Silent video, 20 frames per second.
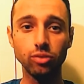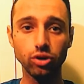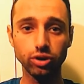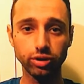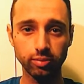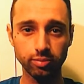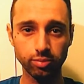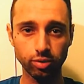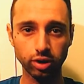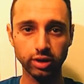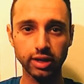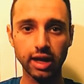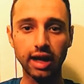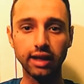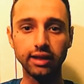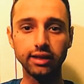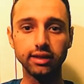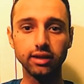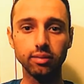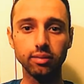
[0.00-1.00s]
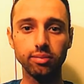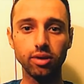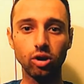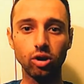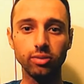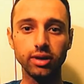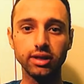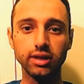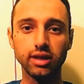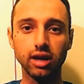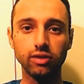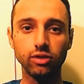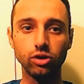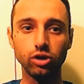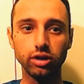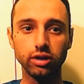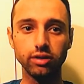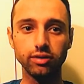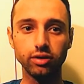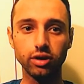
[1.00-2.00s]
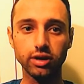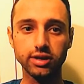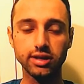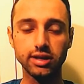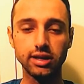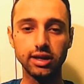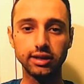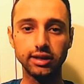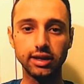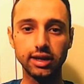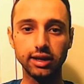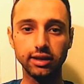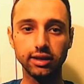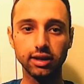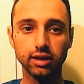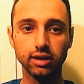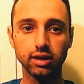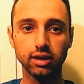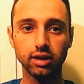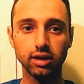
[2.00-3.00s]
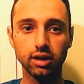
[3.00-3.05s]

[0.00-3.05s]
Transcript: è molto importante per aumentare il valore di forza dell'allenamento